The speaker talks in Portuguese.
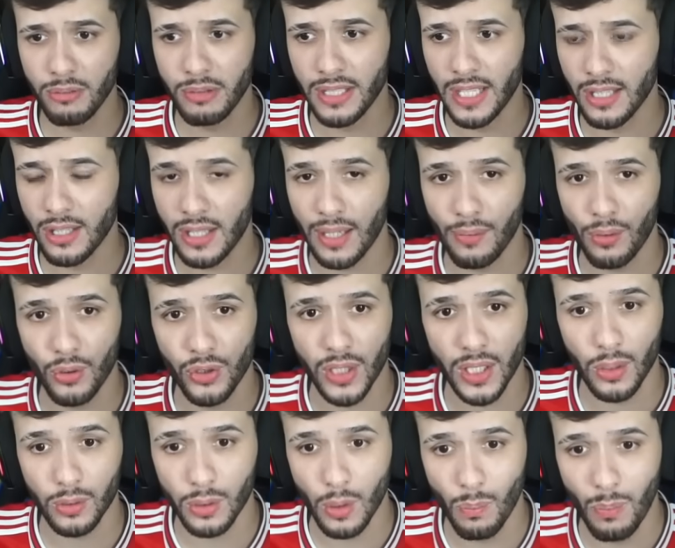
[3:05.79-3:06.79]
dele tava com o
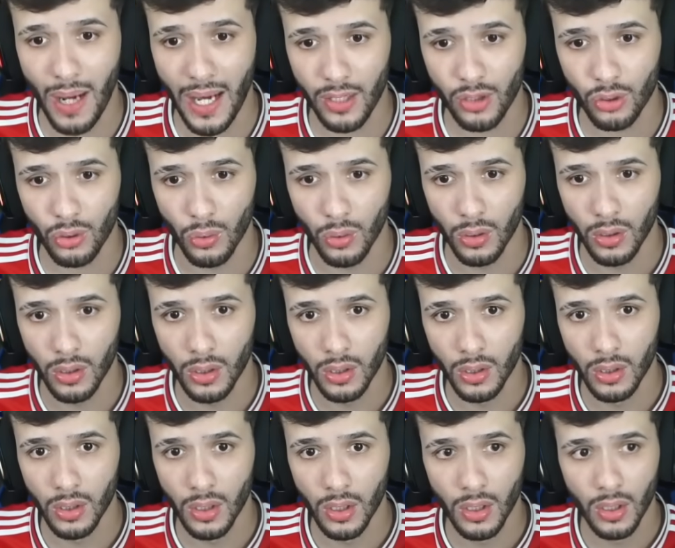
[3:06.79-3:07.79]
geral tão baixo?
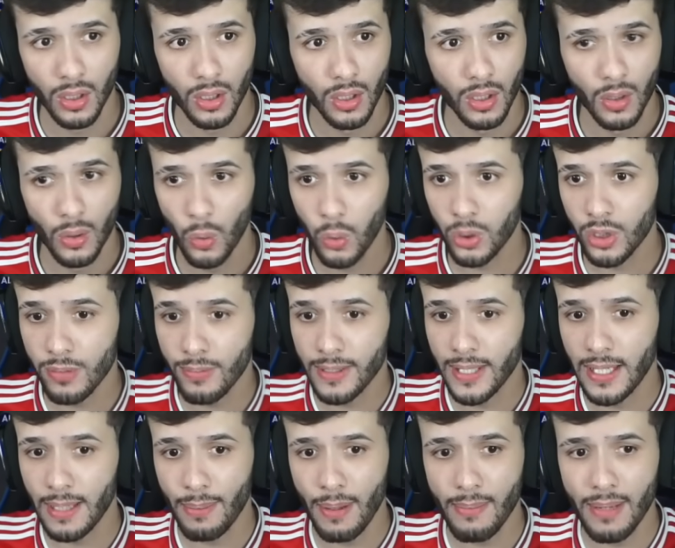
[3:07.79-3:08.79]
O time
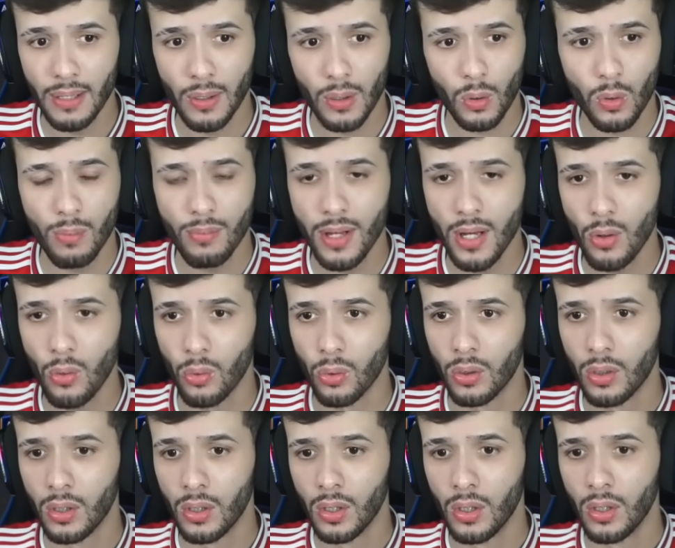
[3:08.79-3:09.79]
dele é bem melhor que o meu.
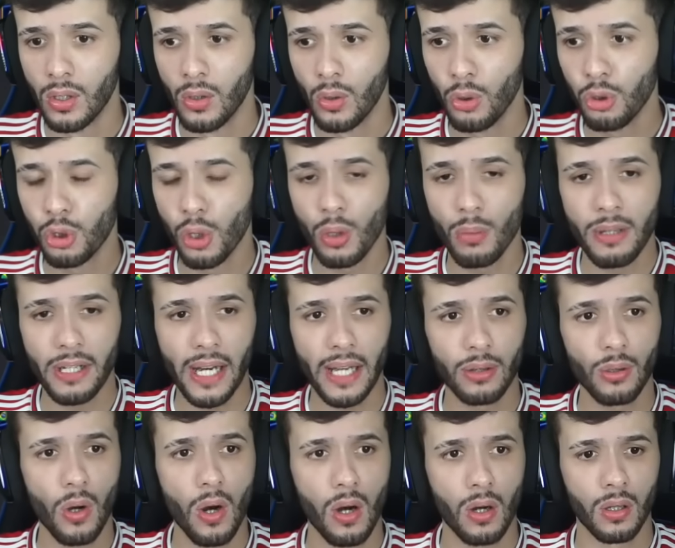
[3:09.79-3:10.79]
O jogo me
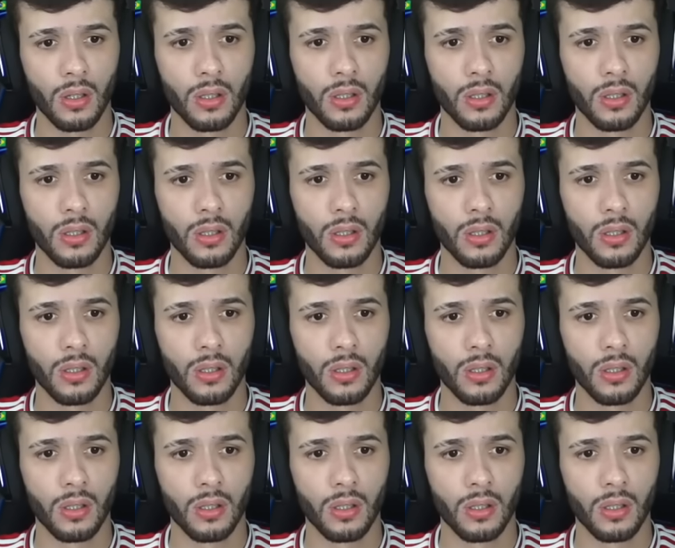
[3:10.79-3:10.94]
enganou.